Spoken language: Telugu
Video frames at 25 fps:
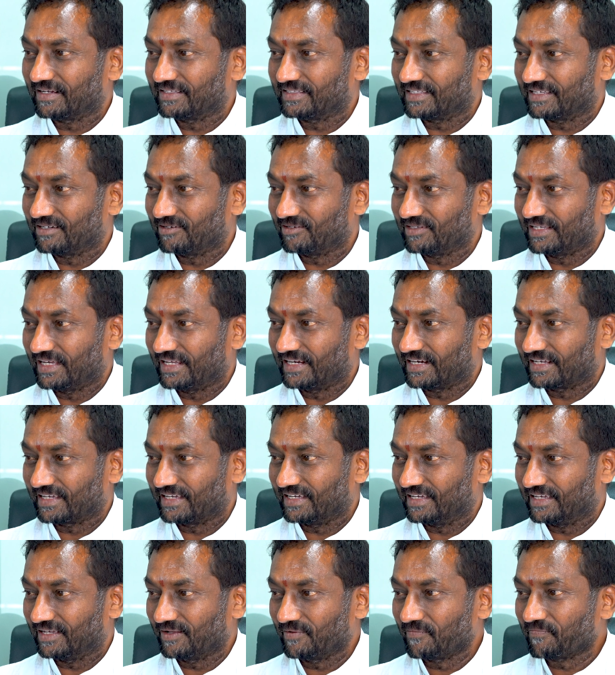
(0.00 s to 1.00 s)
తర్వాత ఈరోజు
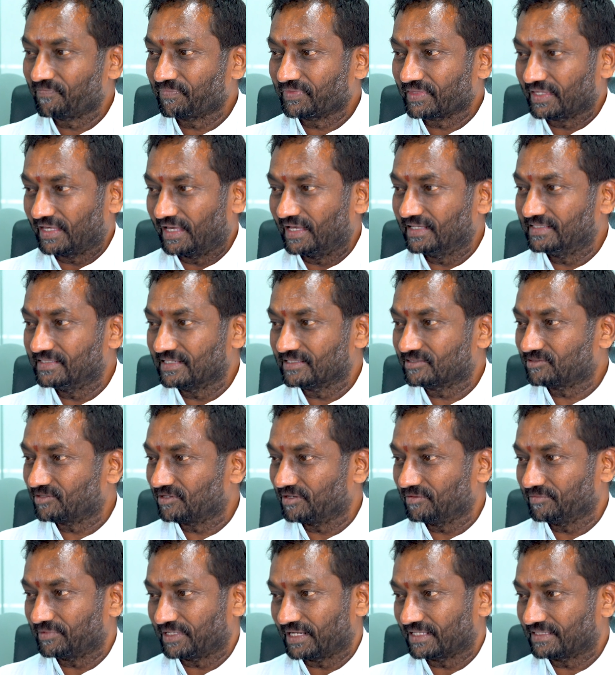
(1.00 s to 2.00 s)
ఆయనకి ఏం
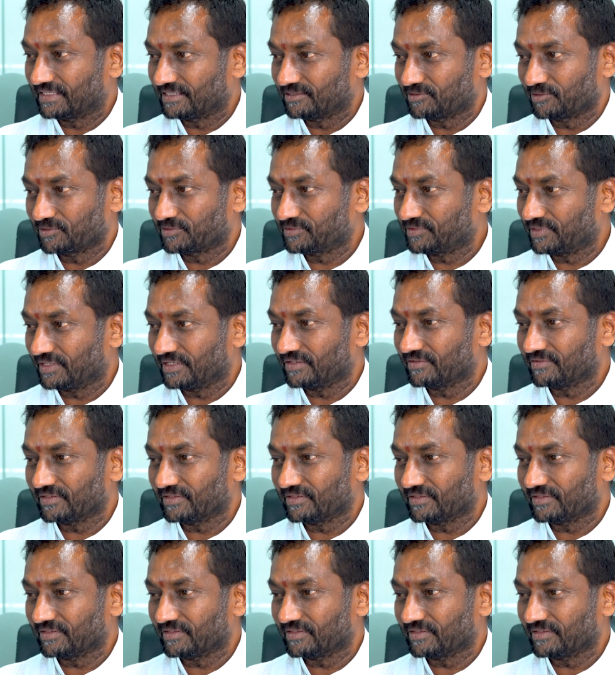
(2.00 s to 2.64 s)
చేస్తారో మీరంతా చూస్తూనే